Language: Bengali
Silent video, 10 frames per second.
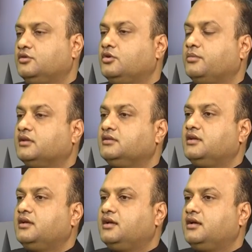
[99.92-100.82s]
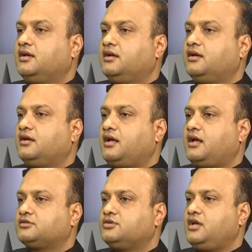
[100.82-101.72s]
ধন্যবাদ
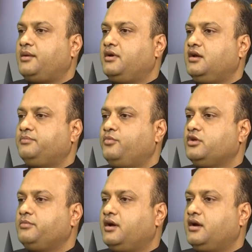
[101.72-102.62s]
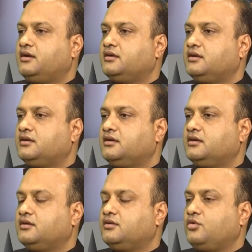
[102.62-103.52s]
আসলে আমার পরিবার
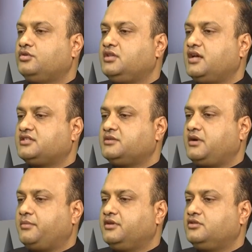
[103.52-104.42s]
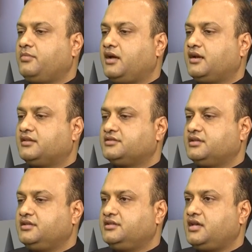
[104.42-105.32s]
ঐতিহাসিকভাবেই তো
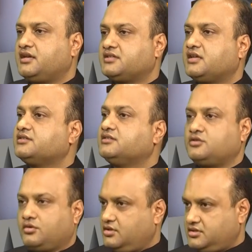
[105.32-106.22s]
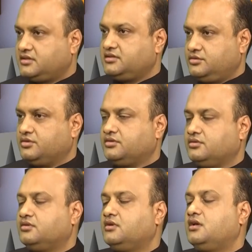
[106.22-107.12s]
বাংলাদেশের ইতিহাস রাজনীতি সকলের সাথে জড়িত
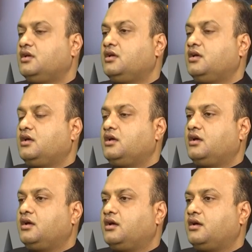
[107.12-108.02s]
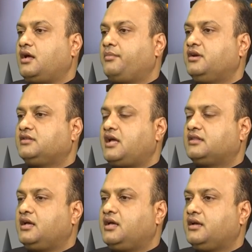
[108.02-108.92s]
আমার
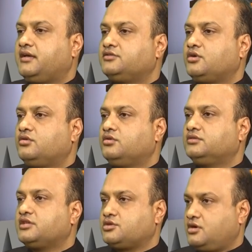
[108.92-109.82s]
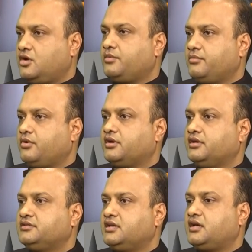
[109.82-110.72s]
দাদাকে যখন তেসরা নভেম্বরে
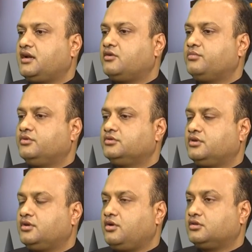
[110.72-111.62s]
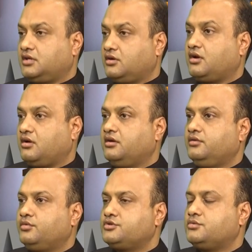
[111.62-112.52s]
জেলখানার অভ্যন্তরে হত্যা করা হয়
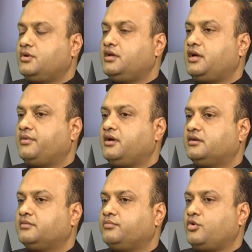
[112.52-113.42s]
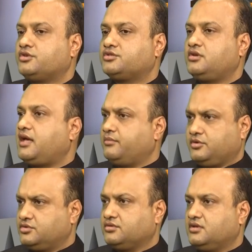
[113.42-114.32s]
ওই সময় আমার বয়স ছিল এক
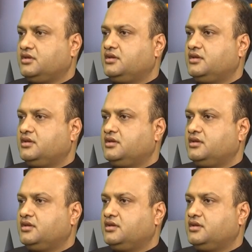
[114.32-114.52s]
বছর